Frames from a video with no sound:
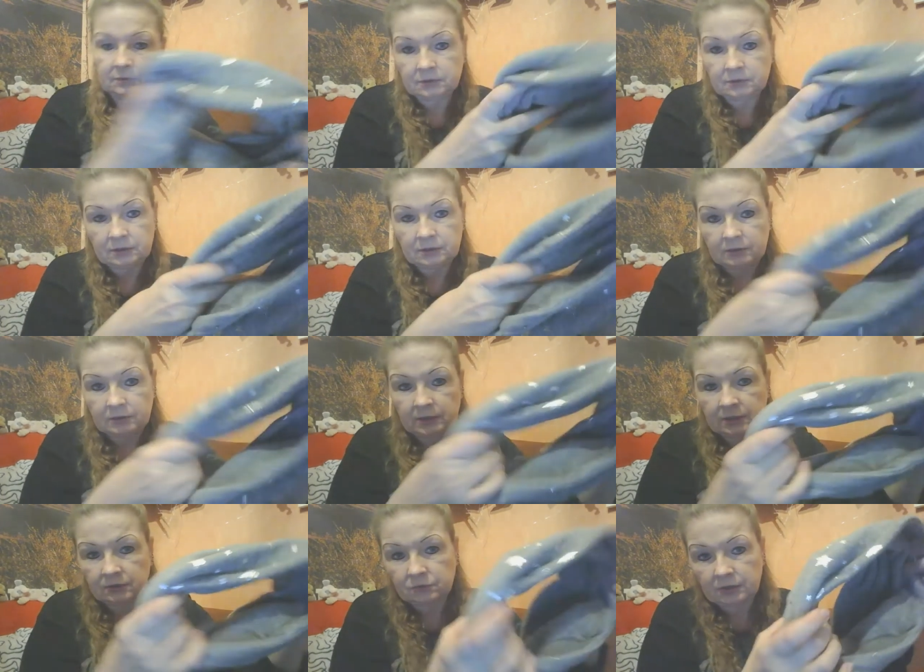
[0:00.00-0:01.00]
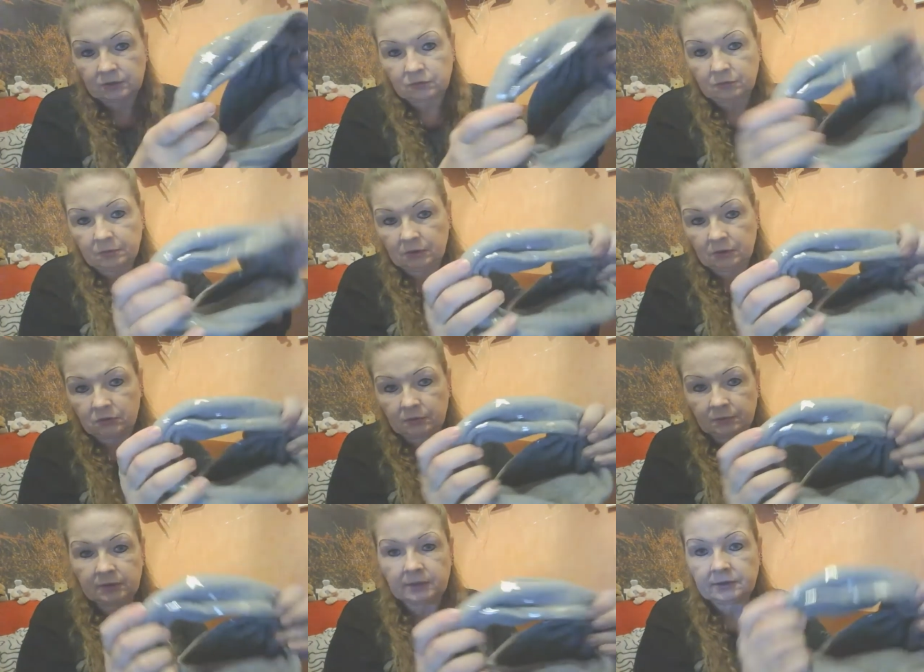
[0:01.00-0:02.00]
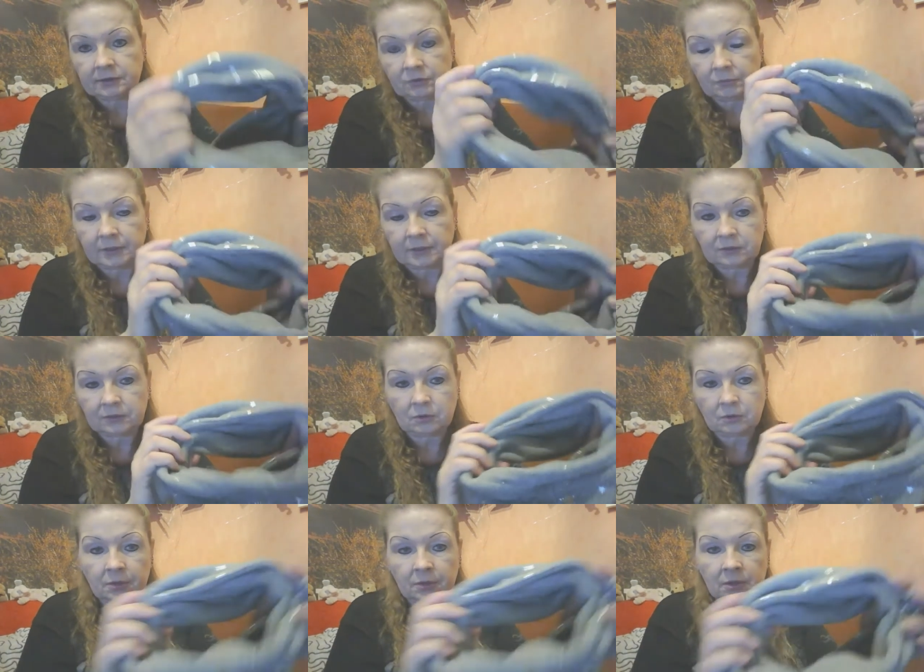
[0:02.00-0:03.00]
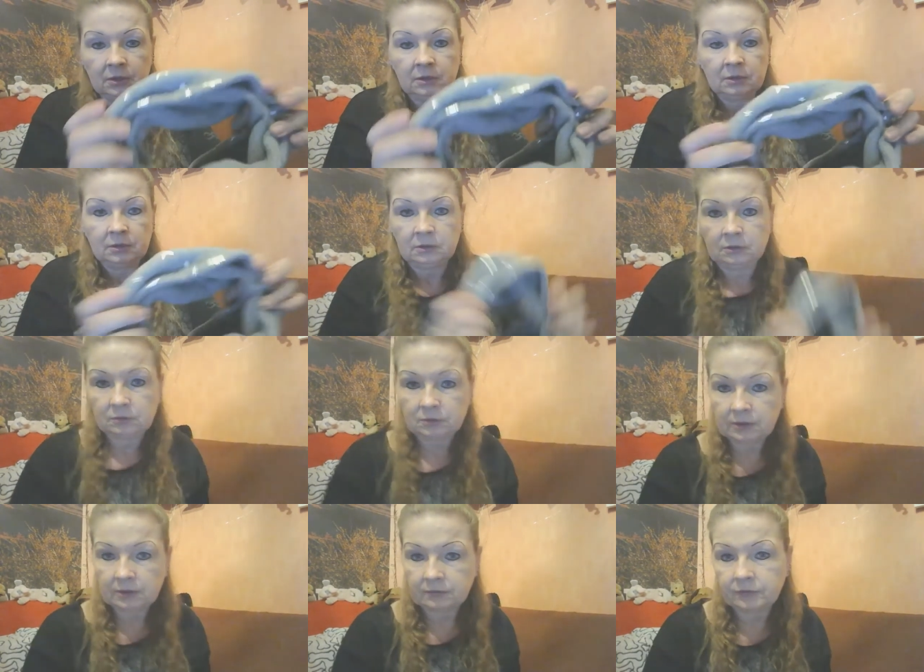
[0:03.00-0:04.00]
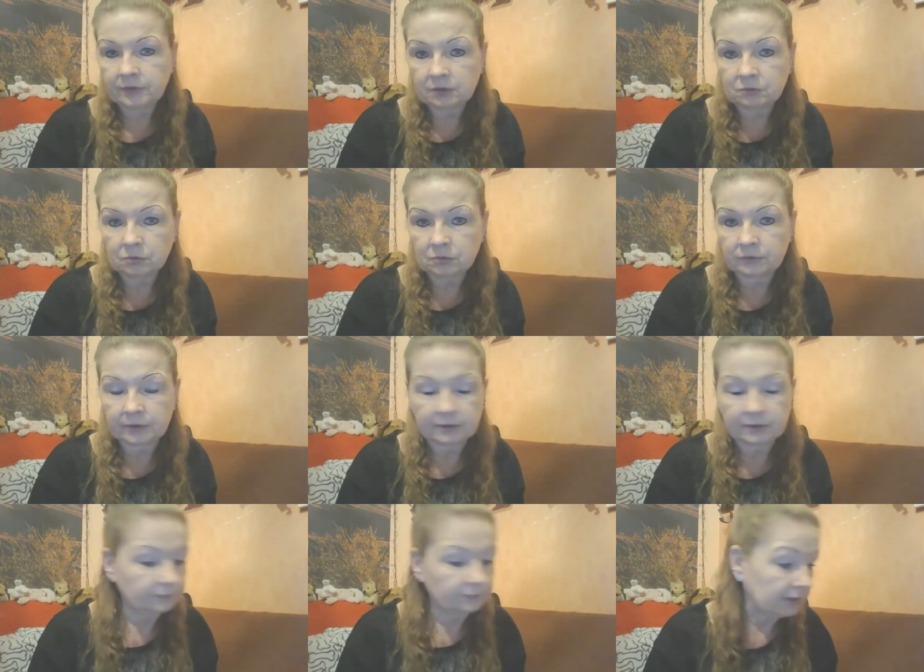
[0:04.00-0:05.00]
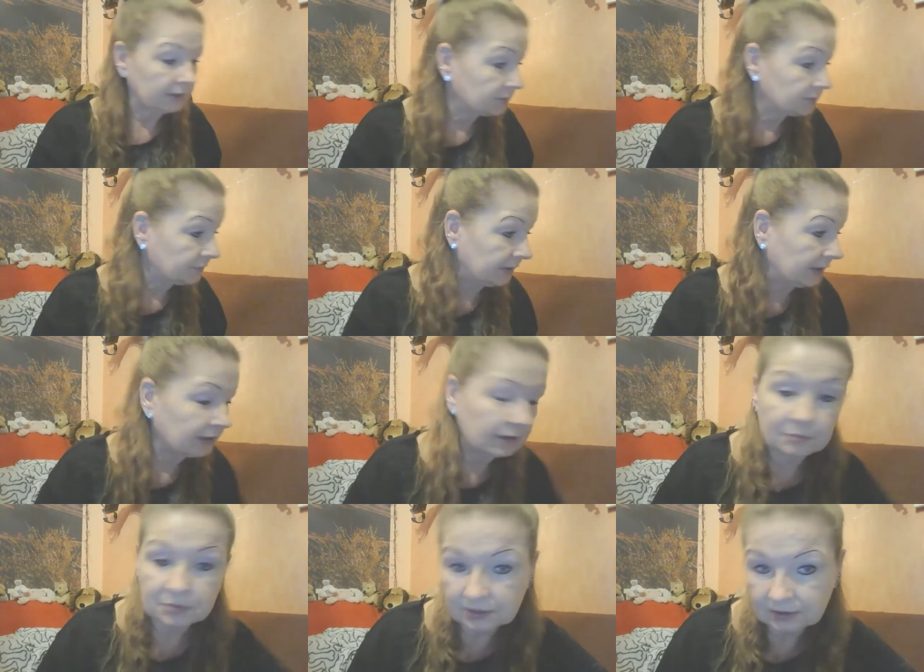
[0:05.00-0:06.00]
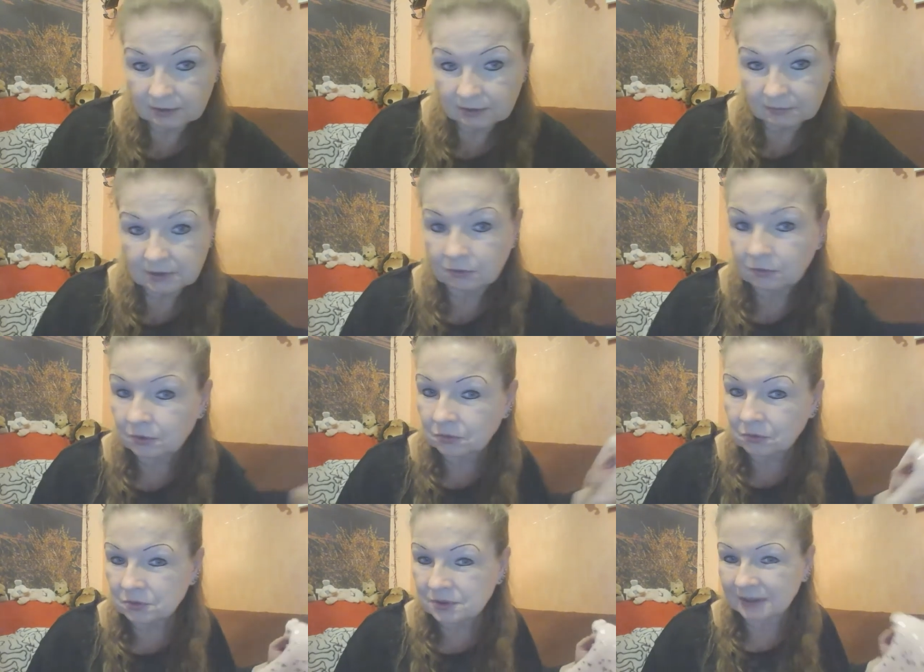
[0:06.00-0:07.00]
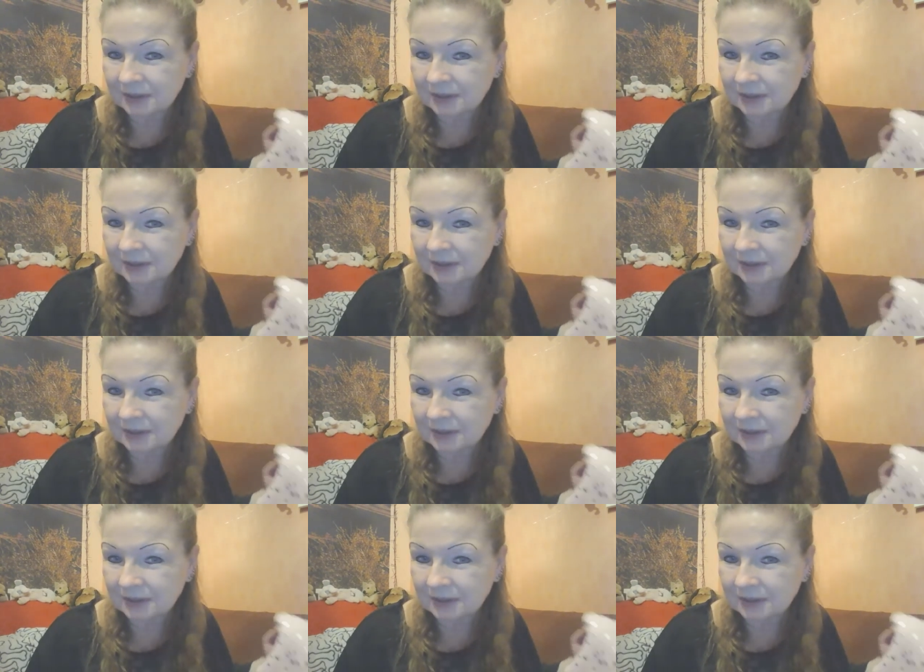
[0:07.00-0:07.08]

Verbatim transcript: der, der dann so da drüber kommt. Die hat ja so einen breiten Kopf. Und dann wäre es gut gewesen. Deswegen habe ich das nämlich auch in rosa